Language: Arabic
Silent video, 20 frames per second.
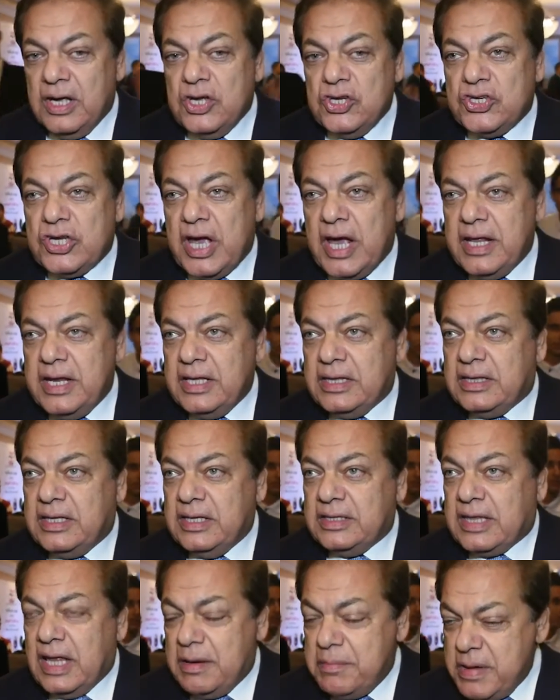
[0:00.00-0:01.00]
شهاده
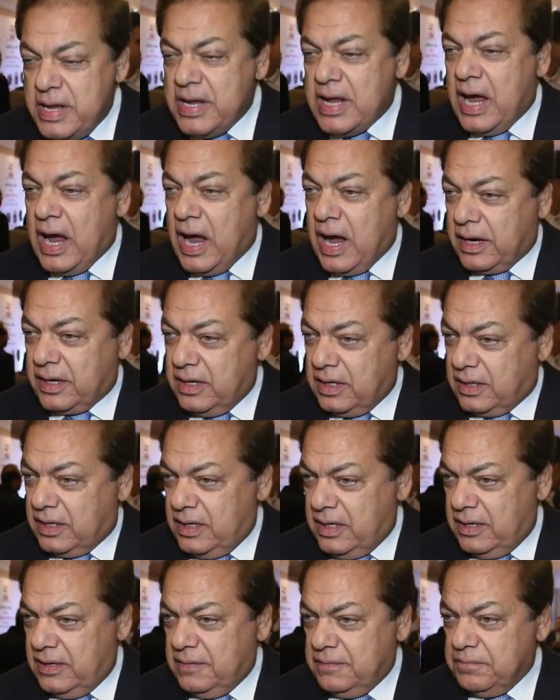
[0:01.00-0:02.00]
تنميه
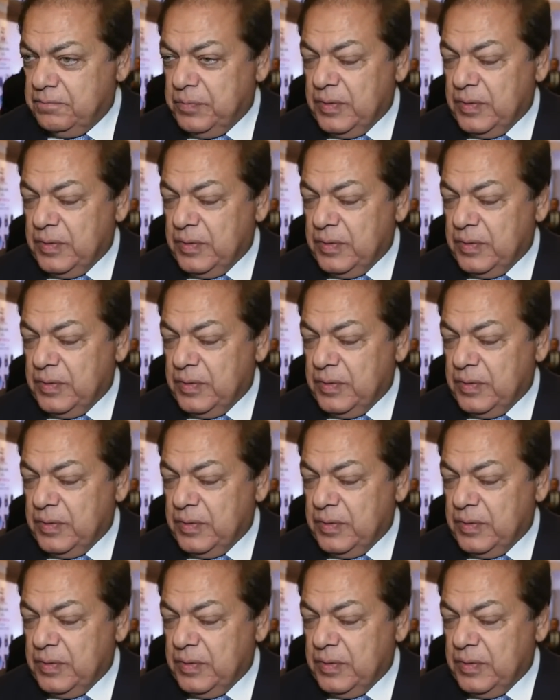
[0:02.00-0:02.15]
حقيقيه